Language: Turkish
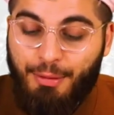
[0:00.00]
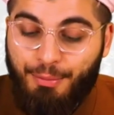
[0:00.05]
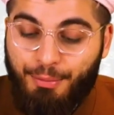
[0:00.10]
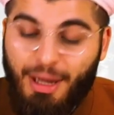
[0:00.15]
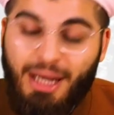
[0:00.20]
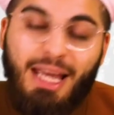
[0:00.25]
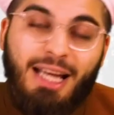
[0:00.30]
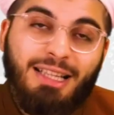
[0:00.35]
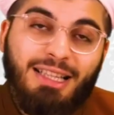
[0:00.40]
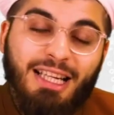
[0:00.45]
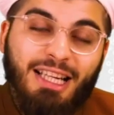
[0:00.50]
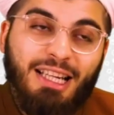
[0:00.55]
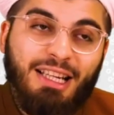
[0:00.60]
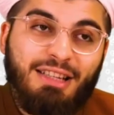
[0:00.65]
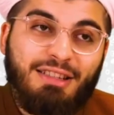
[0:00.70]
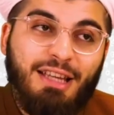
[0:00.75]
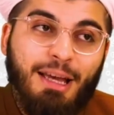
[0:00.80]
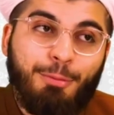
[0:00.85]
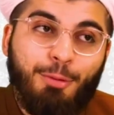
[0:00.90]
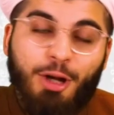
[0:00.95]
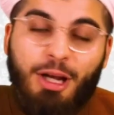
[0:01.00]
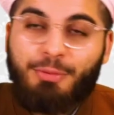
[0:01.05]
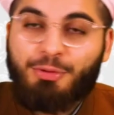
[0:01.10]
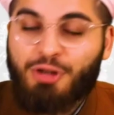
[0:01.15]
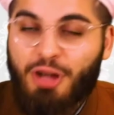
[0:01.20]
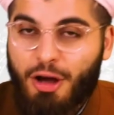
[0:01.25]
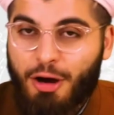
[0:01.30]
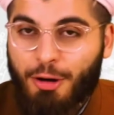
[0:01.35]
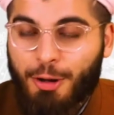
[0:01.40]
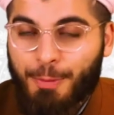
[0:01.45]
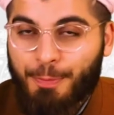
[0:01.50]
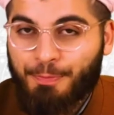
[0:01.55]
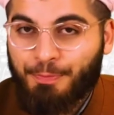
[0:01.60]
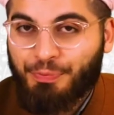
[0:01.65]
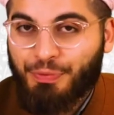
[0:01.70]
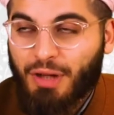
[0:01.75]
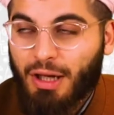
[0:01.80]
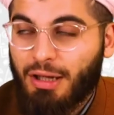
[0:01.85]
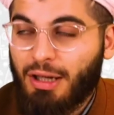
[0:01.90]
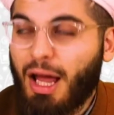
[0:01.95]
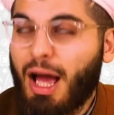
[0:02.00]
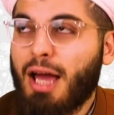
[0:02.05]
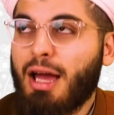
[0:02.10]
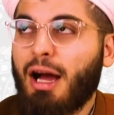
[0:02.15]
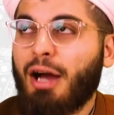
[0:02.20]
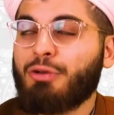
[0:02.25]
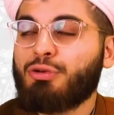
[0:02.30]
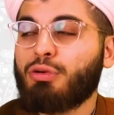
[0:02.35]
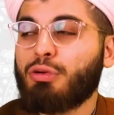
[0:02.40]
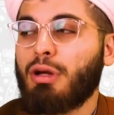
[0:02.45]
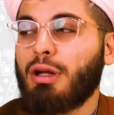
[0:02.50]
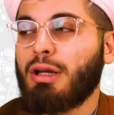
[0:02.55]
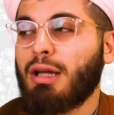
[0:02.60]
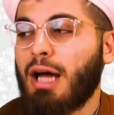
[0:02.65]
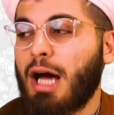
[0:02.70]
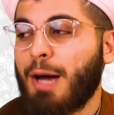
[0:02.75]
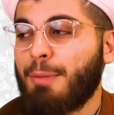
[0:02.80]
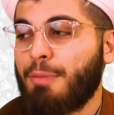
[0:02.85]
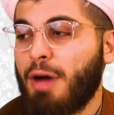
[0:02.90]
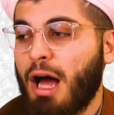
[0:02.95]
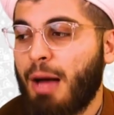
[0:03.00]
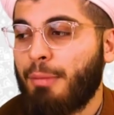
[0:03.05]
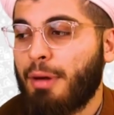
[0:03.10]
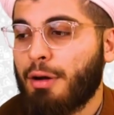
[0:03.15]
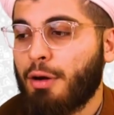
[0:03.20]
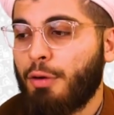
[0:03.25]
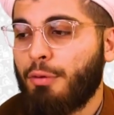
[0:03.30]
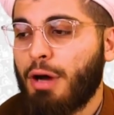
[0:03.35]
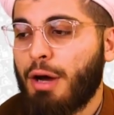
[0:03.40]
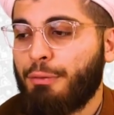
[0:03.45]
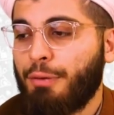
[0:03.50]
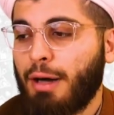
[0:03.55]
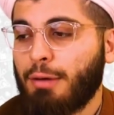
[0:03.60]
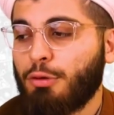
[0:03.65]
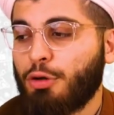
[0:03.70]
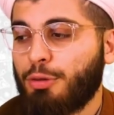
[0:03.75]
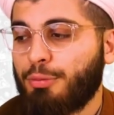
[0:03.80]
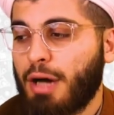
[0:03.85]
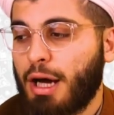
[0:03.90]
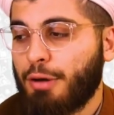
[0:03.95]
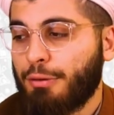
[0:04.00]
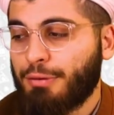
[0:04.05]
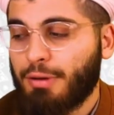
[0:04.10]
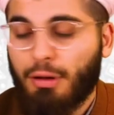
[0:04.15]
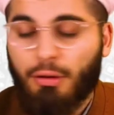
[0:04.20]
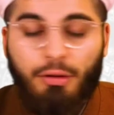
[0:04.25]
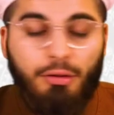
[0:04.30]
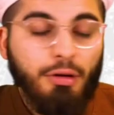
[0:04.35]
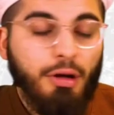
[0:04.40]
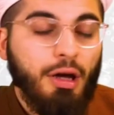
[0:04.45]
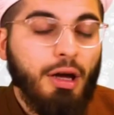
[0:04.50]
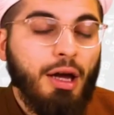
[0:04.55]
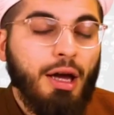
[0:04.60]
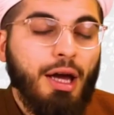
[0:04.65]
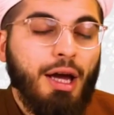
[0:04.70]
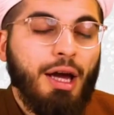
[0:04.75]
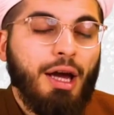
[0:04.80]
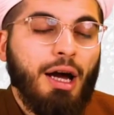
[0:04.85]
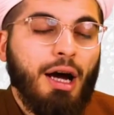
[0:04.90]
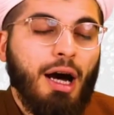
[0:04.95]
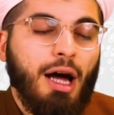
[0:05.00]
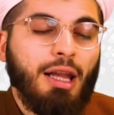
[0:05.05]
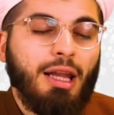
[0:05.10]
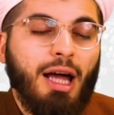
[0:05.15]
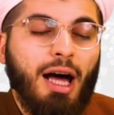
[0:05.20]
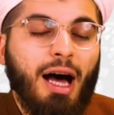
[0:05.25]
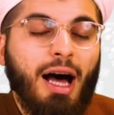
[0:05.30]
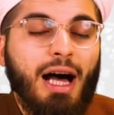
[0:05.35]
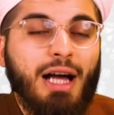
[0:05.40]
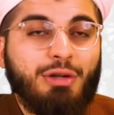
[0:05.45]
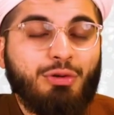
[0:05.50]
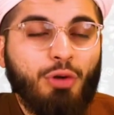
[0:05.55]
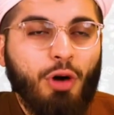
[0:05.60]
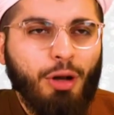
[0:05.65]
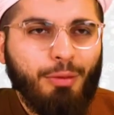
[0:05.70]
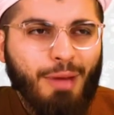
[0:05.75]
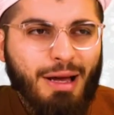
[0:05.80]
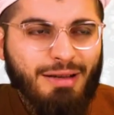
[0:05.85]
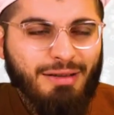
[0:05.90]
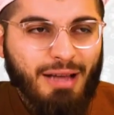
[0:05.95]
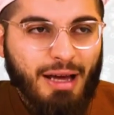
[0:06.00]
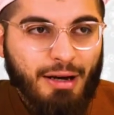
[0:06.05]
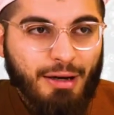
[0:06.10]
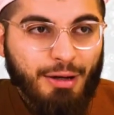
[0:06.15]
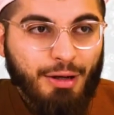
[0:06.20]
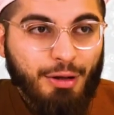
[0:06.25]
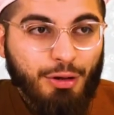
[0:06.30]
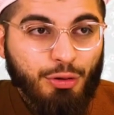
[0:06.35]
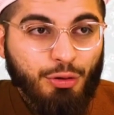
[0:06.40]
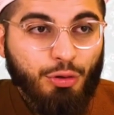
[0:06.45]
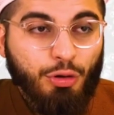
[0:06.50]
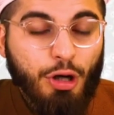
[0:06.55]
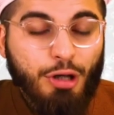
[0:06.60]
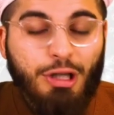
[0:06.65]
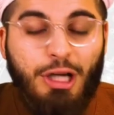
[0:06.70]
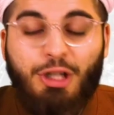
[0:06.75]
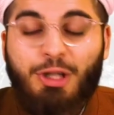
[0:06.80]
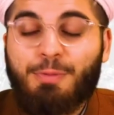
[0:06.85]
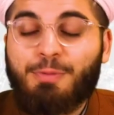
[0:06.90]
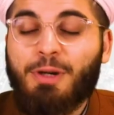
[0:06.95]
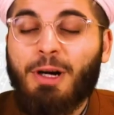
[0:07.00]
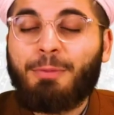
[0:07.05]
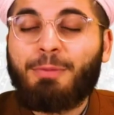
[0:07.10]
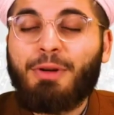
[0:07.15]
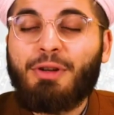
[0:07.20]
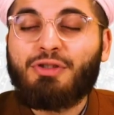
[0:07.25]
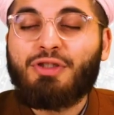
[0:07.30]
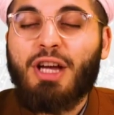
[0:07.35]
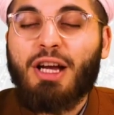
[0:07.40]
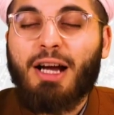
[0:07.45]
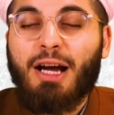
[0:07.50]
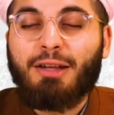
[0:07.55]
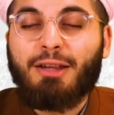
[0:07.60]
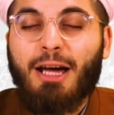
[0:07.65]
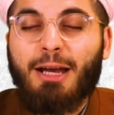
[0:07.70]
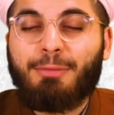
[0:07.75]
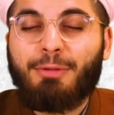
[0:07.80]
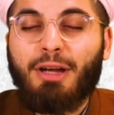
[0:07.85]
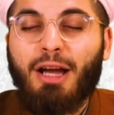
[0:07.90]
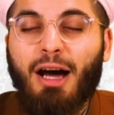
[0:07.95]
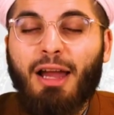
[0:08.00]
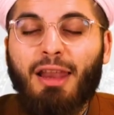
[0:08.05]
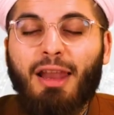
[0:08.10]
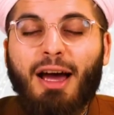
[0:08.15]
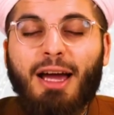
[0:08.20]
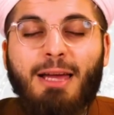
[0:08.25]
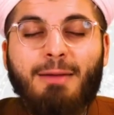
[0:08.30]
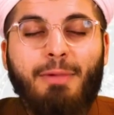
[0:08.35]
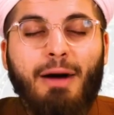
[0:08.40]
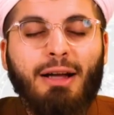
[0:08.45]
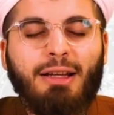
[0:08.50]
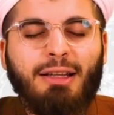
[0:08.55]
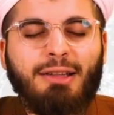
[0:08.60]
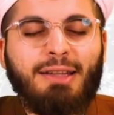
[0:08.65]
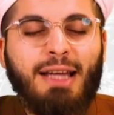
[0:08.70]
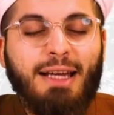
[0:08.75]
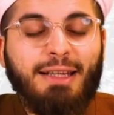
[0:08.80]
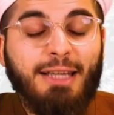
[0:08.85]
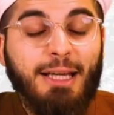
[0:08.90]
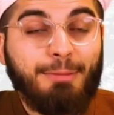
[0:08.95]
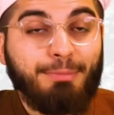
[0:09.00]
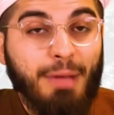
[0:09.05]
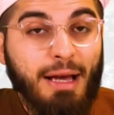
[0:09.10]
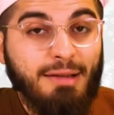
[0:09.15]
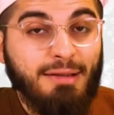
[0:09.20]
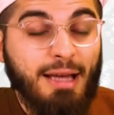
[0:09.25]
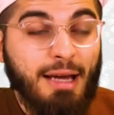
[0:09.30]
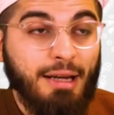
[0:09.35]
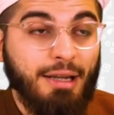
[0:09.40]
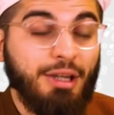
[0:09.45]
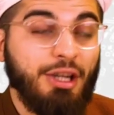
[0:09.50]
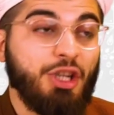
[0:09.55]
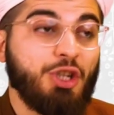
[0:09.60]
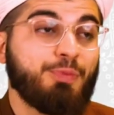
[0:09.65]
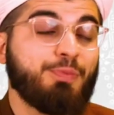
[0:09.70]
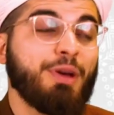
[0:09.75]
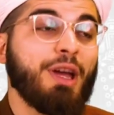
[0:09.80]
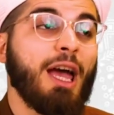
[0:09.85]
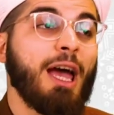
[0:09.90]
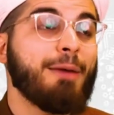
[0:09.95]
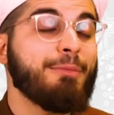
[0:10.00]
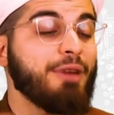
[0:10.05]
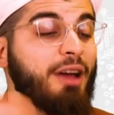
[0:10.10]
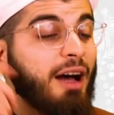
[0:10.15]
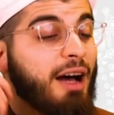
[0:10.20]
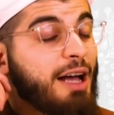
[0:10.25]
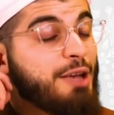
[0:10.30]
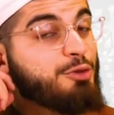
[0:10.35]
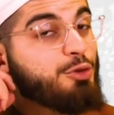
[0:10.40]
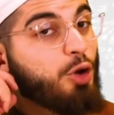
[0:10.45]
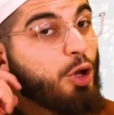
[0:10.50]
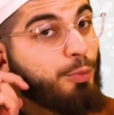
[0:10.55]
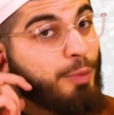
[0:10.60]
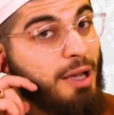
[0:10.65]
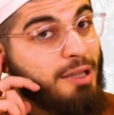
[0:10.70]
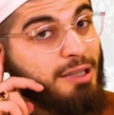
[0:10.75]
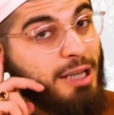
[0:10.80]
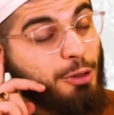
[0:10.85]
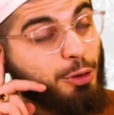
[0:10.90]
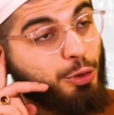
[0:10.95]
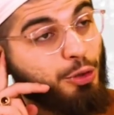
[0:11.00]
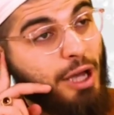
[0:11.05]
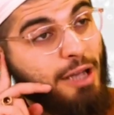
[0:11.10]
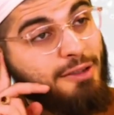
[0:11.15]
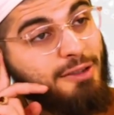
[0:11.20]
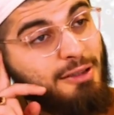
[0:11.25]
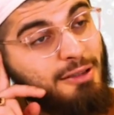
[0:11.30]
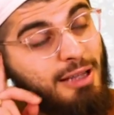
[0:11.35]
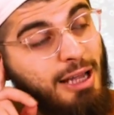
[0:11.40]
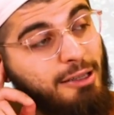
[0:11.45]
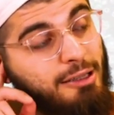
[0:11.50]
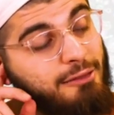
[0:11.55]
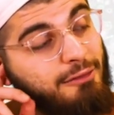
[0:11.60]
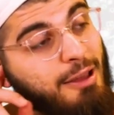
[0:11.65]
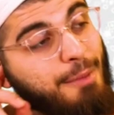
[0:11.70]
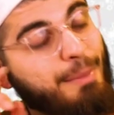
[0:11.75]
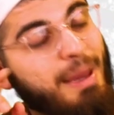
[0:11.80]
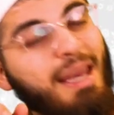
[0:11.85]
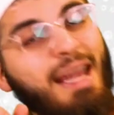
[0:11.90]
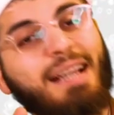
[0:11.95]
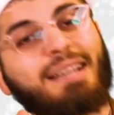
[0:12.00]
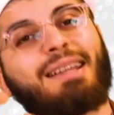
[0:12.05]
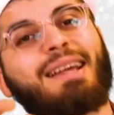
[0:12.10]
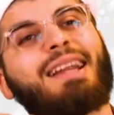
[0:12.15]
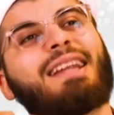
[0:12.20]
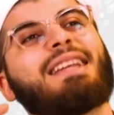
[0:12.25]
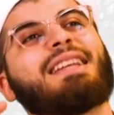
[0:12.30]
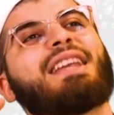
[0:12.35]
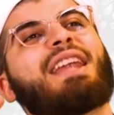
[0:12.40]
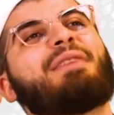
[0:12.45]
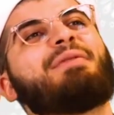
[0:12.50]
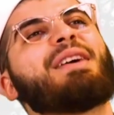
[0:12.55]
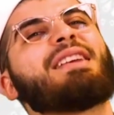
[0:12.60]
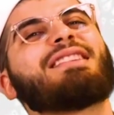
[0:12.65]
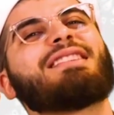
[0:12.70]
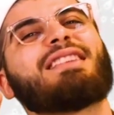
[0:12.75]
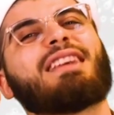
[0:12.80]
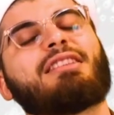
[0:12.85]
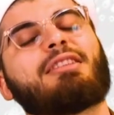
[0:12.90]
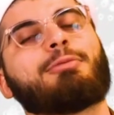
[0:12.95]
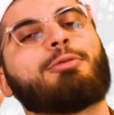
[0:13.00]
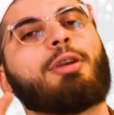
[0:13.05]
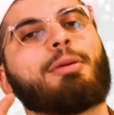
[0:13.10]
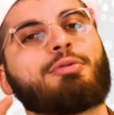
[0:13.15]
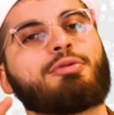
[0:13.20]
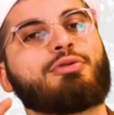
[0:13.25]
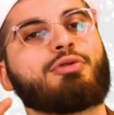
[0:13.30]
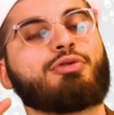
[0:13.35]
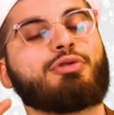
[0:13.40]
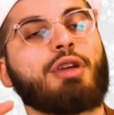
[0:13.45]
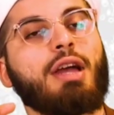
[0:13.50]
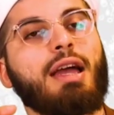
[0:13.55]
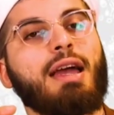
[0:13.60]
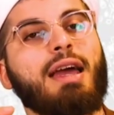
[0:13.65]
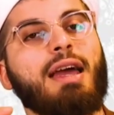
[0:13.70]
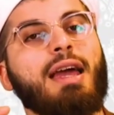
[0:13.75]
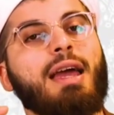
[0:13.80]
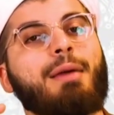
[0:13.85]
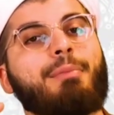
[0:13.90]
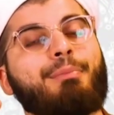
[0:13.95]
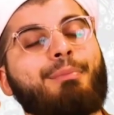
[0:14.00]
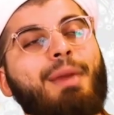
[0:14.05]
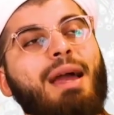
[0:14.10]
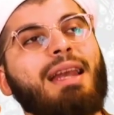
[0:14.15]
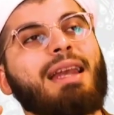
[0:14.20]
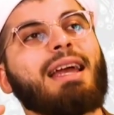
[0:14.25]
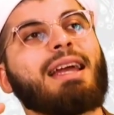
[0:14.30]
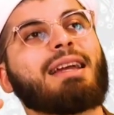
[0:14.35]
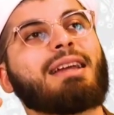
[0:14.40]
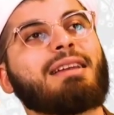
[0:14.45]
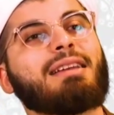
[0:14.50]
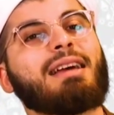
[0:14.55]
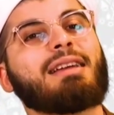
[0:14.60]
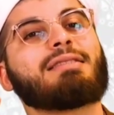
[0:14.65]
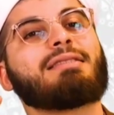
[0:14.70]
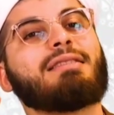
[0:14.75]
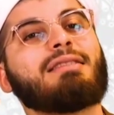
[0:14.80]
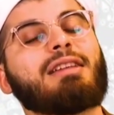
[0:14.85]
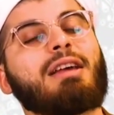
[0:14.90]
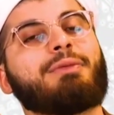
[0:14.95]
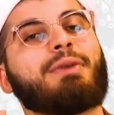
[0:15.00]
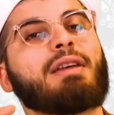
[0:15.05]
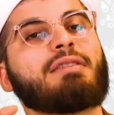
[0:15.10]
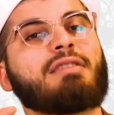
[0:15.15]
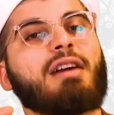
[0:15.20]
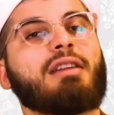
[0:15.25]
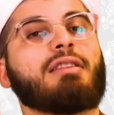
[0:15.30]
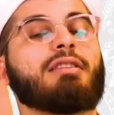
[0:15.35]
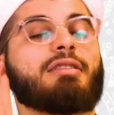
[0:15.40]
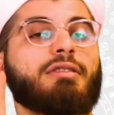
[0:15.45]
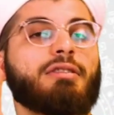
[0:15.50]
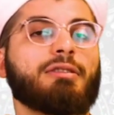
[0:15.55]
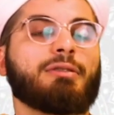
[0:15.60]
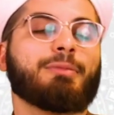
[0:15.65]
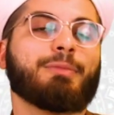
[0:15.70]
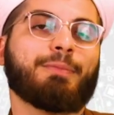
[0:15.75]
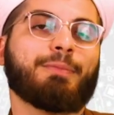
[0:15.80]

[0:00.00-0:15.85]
Meleklerin ise böyle bir şey yok. La ya'sunallaha ma emarahum ef'alun ma Allah'a asi olmazlar. Göz açıp kapayıncaya kadar bile Allah'a ibadet terk etmezler. Hiçbir emre asi olmazlar. Günahsızlardır. Ve meleklerin nefesi nedir biliyor musunuz? Melek nasıl nefes alır?